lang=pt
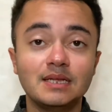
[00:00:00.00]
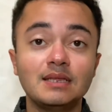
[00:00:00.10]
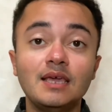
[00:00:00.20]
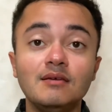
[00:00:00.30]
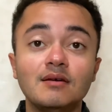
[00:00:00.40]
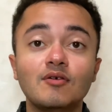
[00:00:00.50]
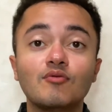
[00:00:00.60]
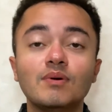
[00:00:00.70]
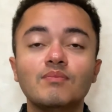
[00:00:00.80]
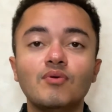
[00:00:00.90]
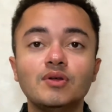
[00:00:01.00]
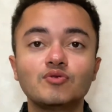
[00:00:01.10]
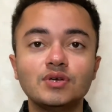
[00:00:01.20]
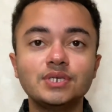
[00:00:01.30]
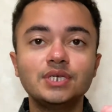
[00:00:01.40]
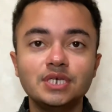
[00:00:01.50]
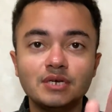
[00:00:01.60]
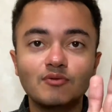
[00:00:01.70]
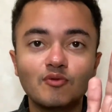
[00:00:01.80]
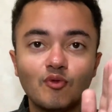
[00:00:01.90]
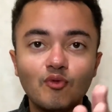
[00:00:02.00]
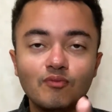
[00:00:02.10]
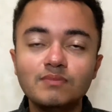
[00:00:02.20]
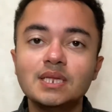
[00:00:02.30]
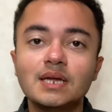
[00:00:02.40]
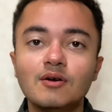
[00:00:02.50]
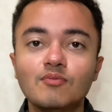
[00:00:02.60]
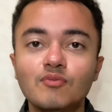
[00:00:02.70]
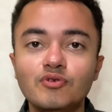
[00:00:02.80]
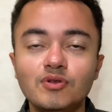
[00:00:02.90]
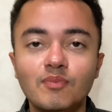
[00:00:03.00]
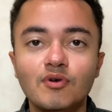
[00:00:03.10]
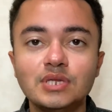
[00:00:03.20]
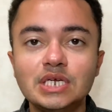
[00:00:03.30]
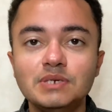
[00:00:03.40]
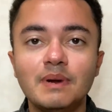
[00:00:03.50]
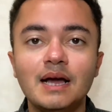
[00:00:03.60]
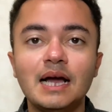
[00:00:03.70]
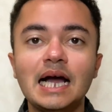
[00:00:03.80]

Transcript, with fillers: tem uma boa dose de um mineral muito importante para